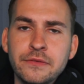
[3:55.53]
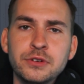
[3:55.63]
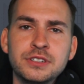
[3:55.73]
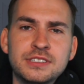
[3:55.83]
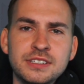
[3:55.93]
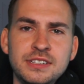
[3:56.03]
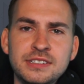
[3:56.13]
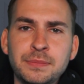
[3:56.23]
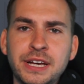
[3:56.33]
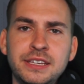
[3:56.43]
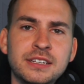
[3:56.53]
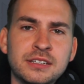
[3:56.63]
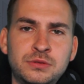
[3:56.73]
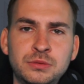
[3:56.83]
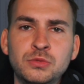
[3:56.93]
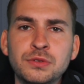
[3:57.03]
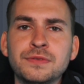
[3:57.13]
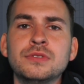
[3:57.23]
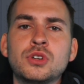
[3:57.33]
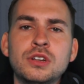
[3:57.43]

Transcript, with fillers: Würden sie diese Barriere removen,